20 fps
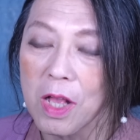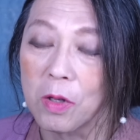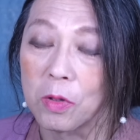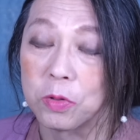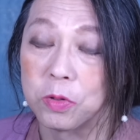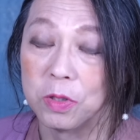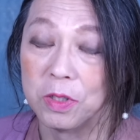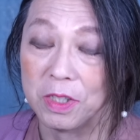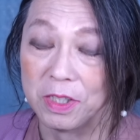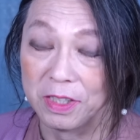いこ
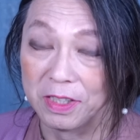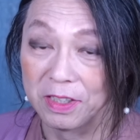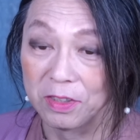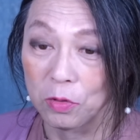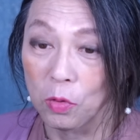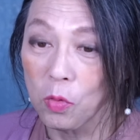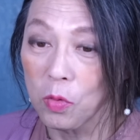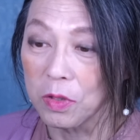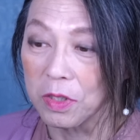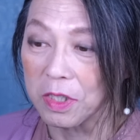とに、
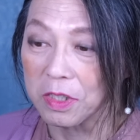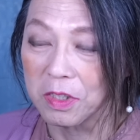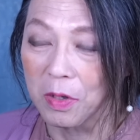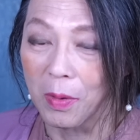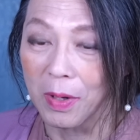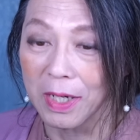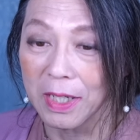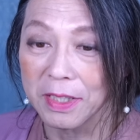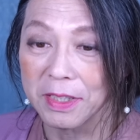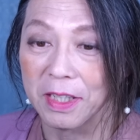どこに行く
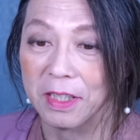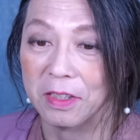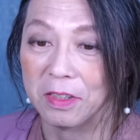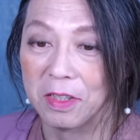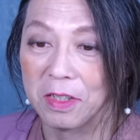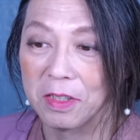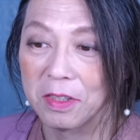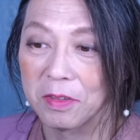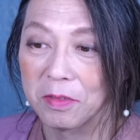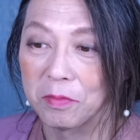か分かんないよ
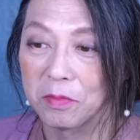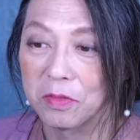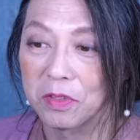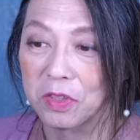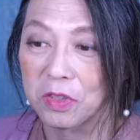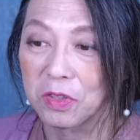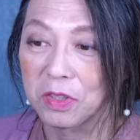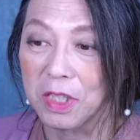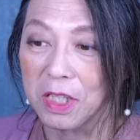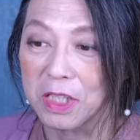ね。
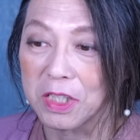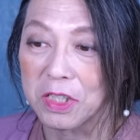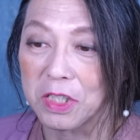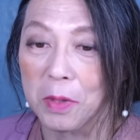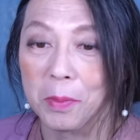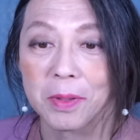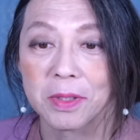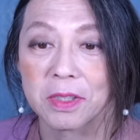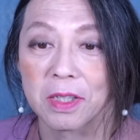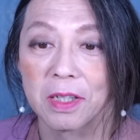蓄積し
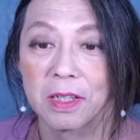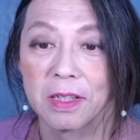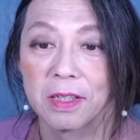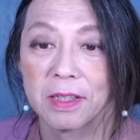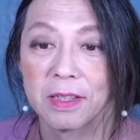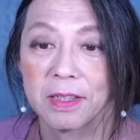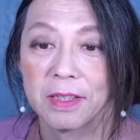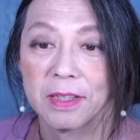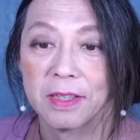てますから。